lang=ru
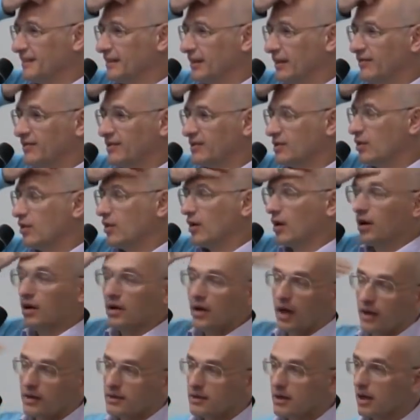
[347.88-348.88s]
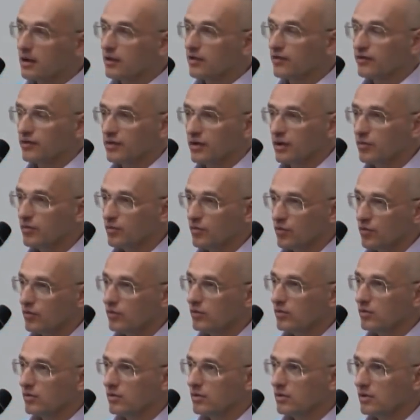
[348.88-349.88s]
на все, я сяду в
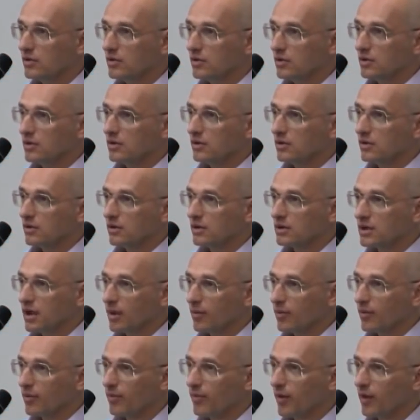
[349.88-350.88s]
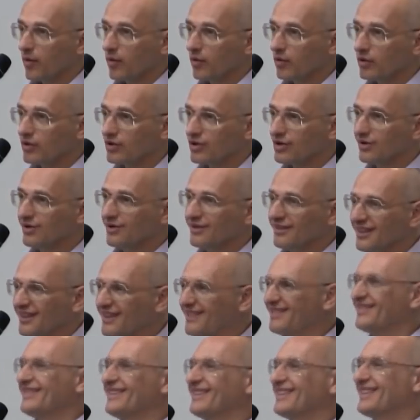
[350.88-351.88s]
тюрьму, но с тобой покончу
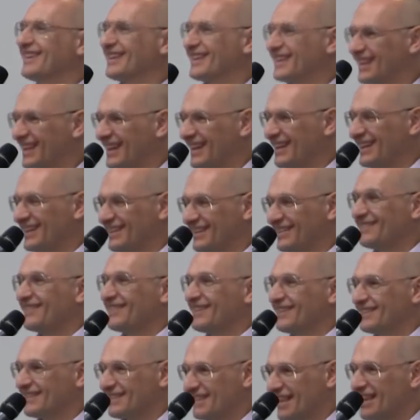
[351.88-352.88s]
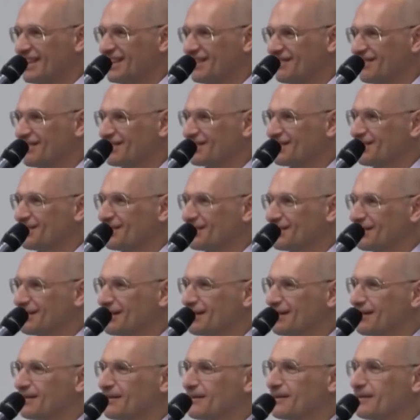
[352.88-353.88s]
и так далее. Ну, ты знаете,
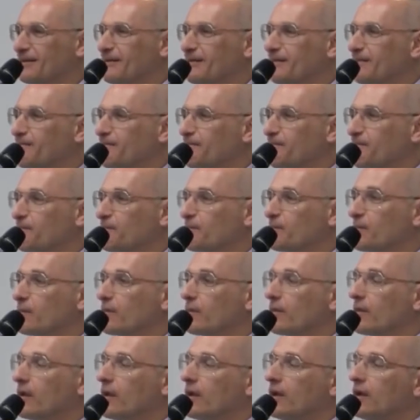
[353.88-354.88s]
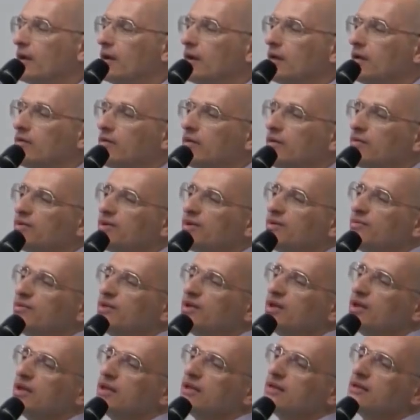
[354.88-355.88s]
восточные люди. В общем,
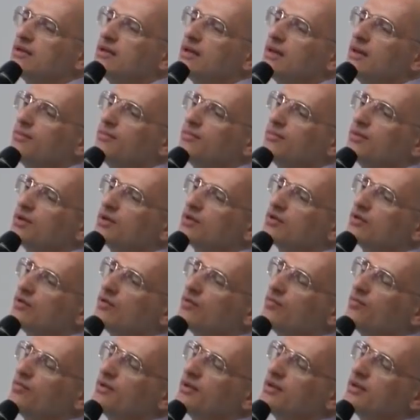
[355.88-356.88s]
через 7 часов